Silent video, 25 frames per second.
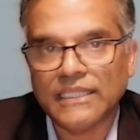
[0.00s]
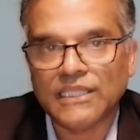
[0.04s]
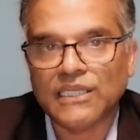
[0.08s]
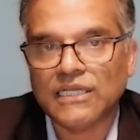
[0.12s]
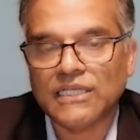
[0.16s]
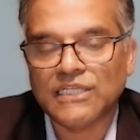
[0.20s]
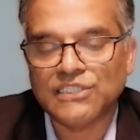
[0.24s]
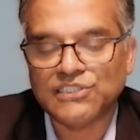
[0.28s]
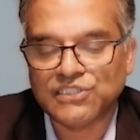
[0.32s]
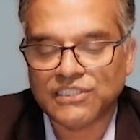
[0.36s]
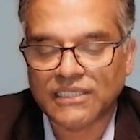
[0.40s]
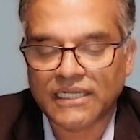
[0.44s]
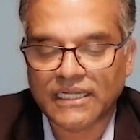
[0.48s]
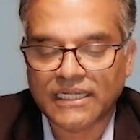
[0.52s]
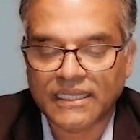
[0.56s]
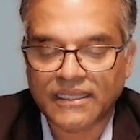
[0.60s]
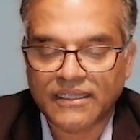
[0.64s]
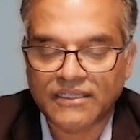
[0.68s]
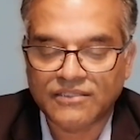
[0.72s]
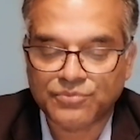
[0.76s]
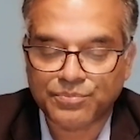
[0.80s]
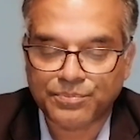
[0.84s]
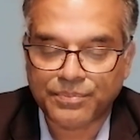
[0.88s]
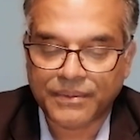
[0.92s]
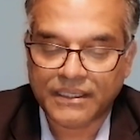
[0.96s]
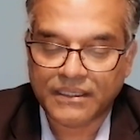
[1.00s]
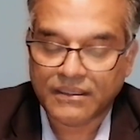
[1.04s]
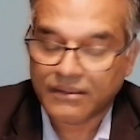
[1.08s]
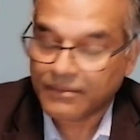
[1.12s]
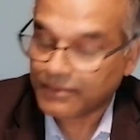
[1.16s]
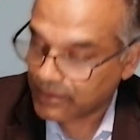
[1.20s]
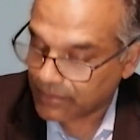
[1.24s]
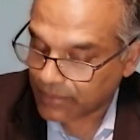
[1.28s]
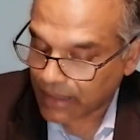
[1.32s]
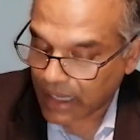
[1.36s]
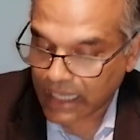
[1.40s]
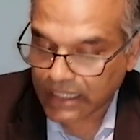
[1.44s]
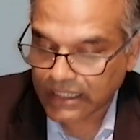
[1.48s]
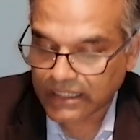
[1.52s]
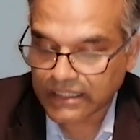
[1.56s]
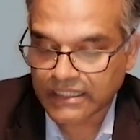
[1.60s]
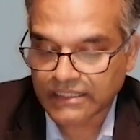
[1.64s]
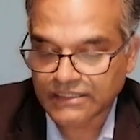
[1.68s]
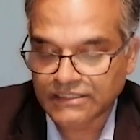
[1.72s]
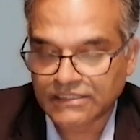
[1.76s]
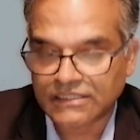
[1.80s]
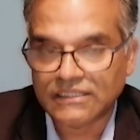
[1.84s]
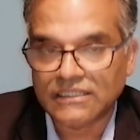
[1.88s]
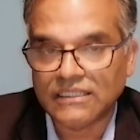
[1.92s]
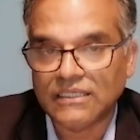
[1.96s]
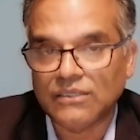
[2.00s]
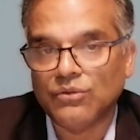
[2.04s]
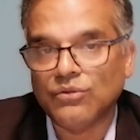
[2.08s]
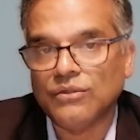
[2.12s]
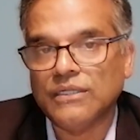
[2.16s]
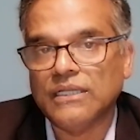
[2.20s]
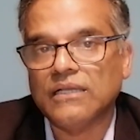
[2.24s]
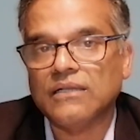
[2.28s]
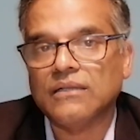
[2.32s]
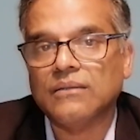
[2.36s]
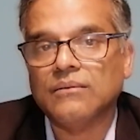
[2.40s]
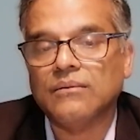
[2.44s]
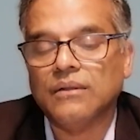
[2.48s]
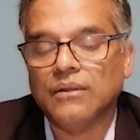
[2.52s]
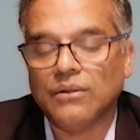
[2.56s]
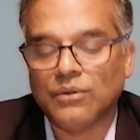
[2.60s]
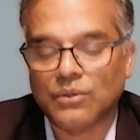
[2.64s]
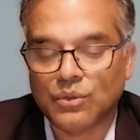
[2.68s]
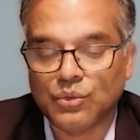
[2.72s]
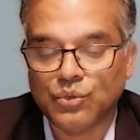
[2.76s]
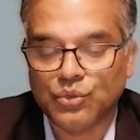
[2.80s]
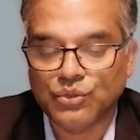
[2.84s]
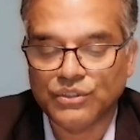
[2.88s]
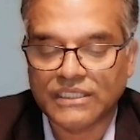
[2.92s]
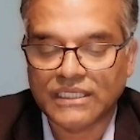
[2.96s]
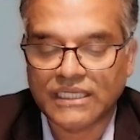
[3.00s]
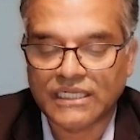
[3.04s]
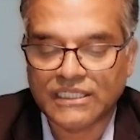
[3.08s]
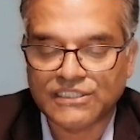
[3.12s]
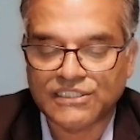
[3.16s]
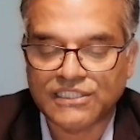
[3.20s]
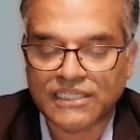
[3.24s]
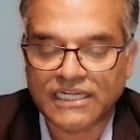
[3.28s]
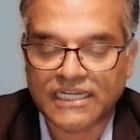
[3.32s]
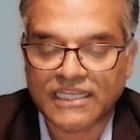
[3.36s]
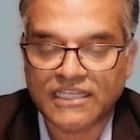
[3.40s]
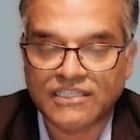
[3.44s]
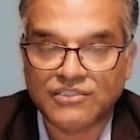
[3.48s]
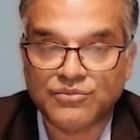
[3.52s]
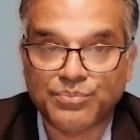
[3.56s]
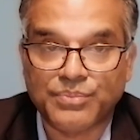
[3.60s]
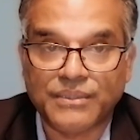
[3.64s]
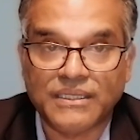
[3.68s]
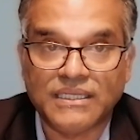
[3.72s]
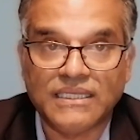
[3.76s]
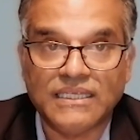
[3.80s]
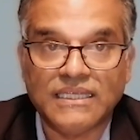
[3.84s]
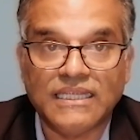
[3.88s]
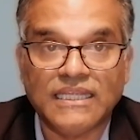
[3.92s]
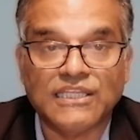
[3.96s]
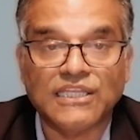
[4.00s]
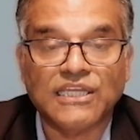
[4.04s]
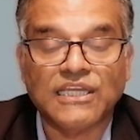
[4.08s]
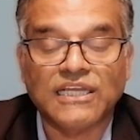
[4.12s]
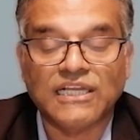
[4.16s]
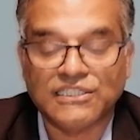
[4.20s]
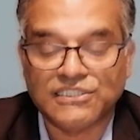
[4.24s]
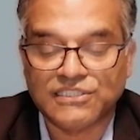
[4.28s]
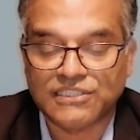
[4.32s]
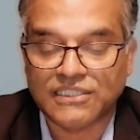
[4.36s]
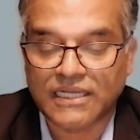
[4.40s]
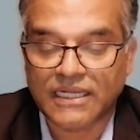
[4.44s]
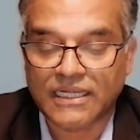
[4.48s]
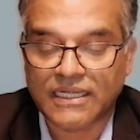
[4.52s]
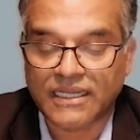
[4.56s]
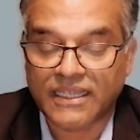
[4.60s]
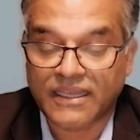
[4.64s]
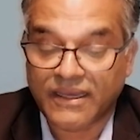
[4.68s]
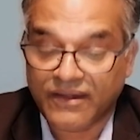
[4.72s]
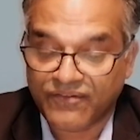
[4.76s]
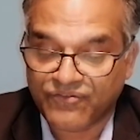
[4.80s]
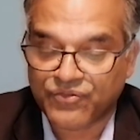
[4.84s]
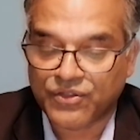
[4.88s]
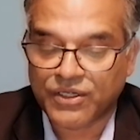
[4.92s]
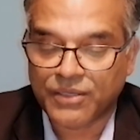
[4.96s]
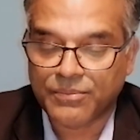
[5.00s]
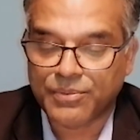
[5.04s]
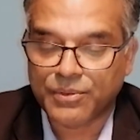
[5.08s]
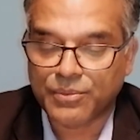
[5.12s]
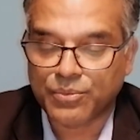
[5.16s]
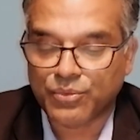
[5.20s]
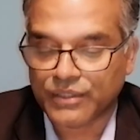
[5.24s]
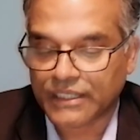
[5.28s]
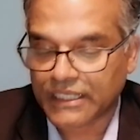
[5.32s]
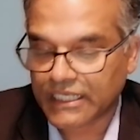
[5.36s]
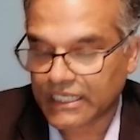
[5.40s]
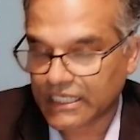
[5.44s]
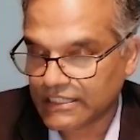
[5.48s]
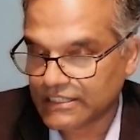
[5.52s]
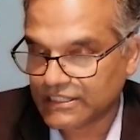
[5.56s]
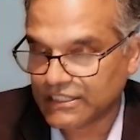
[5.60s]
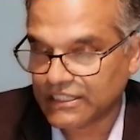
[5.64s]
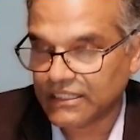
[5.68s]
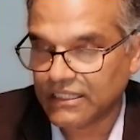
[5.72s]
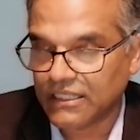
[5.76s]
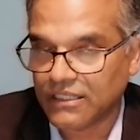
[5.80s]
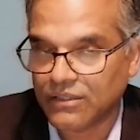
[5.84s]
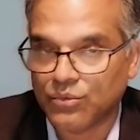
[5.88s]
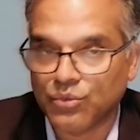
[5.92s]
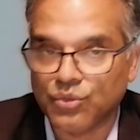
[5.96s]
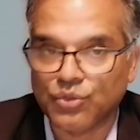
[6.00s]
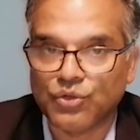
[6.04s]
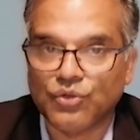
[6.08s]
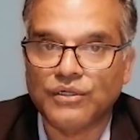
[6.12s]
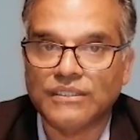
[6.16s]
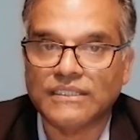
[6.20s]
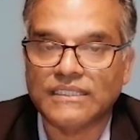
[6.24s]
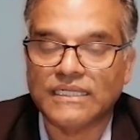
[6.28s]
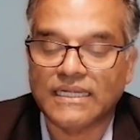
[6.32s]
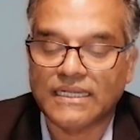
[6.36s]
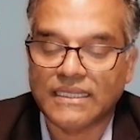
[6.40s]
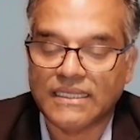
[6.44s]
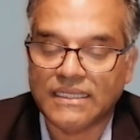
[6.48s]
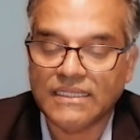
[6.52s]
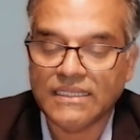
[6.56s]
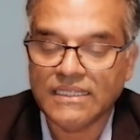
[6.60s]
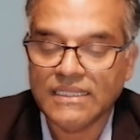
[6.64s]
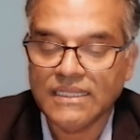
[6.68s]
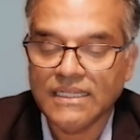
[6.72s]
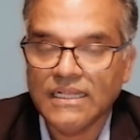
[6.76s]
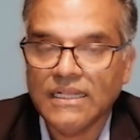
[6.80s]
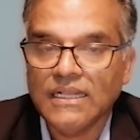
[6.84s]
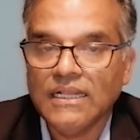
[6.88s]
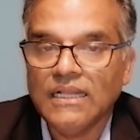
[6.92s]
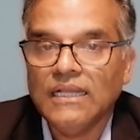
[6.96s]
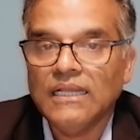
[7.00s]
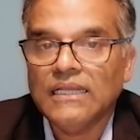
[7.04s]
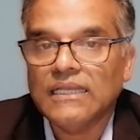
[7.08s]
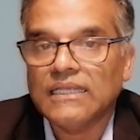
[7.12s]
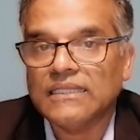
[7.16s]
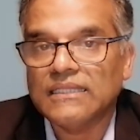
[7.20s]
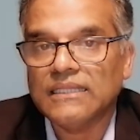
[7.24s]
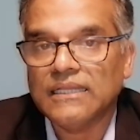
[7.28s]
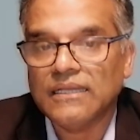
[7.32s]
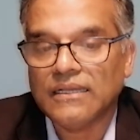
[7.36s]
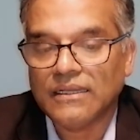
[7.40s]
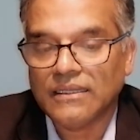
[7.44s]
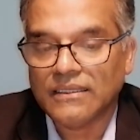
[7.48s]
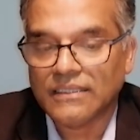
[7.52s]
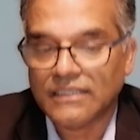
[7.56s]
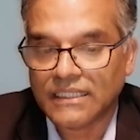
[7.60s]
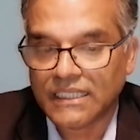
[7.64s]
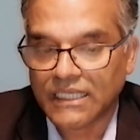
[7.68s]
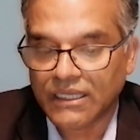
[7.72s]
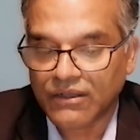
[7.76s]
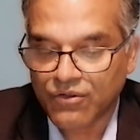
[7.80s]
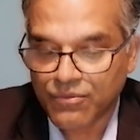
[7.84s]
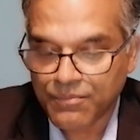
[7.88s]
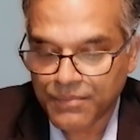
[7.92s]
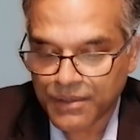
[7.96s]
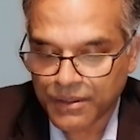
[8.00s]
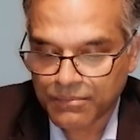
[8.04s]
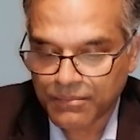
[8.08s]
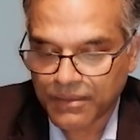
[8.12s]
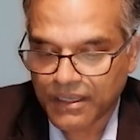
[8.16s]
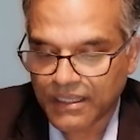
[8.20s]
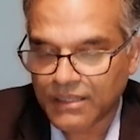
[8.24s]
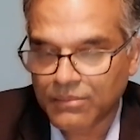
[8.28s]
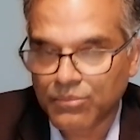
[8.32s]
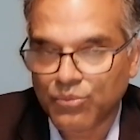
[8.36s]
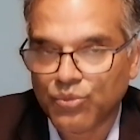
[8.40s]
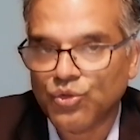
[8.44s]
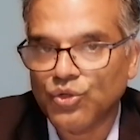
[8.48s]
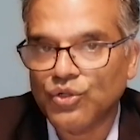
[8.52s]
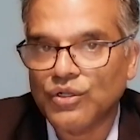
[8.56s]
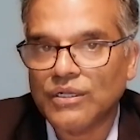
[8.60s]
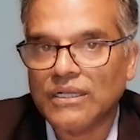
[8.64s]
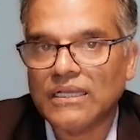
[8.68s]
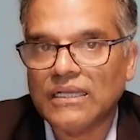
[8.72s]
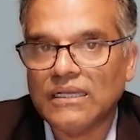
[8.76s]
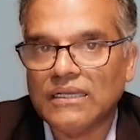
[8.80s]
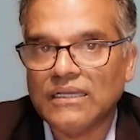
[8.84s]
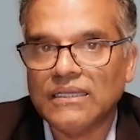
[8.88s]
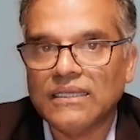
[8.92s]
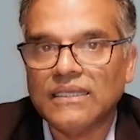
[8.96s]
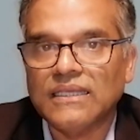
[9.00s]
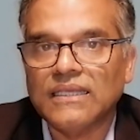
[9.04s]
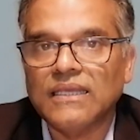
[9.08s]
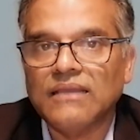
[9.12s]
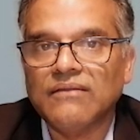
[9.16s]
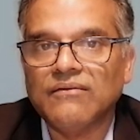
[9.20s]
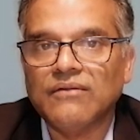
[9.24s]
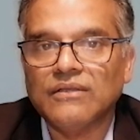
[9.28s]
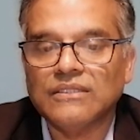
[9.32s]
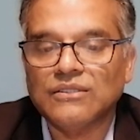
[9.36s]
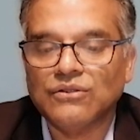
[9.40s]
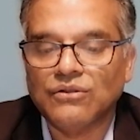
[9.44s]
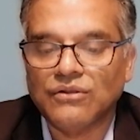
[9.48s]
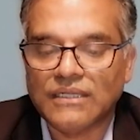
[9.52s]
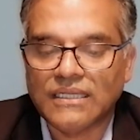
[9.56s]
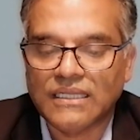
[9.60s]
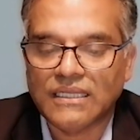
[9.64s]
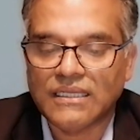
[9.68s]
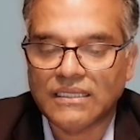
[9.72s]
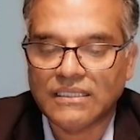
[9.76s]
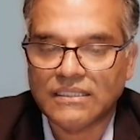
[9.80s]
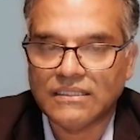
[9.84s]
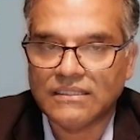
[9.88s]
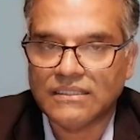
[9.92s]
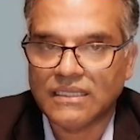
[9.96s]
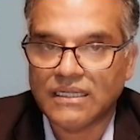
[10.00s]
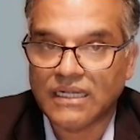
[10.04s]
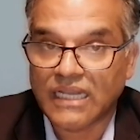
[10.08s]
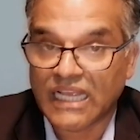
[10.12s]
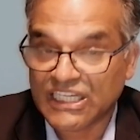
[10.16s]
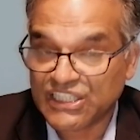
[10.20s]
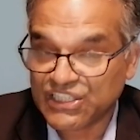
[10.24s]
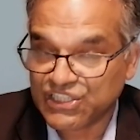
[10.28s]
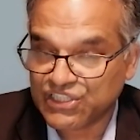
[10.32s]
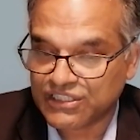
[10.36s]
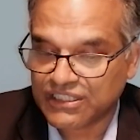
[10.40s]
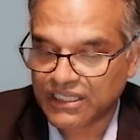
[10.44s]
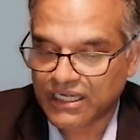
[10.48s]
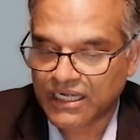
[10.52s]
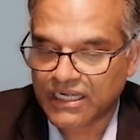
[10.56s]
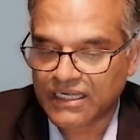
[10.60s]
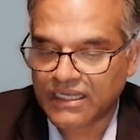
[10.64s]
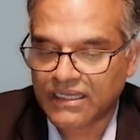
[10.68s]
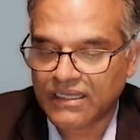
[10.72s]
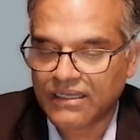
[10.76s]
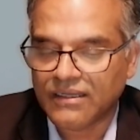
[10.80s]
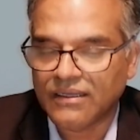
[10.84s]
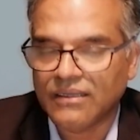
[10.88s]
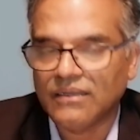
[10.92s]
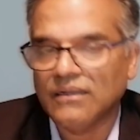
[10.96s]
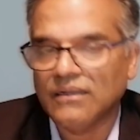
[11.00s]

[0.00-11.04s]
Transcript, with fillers: எதிர்கட்சியான எஸ்பி ஆளுங்கட்சியில் உள்ள ஒரு கூட்டு கட்சியான எஸ்பிடி எதிர்க்க கட்சியான எஃப்டிபி போன்ற கட்சிகள் கூறுகின்றன இந்த நவம்பர் மாதம் முழுக்க இங்கே வந்து கொண்ட இந்த லாய்ஸ்டான